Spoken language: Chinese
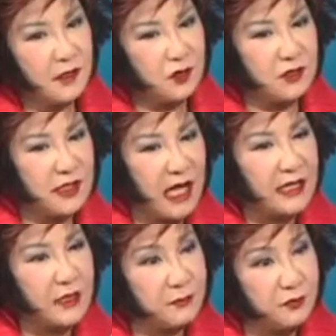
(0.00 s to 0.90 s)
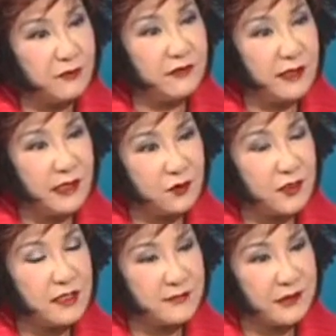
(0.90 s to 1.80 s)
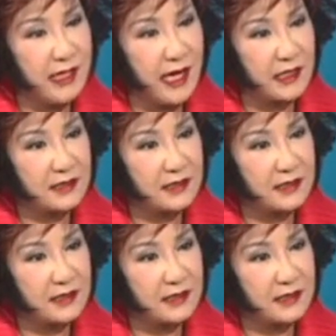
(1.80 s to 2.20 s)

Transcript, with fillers: 就是他那个部分的 transfer tax，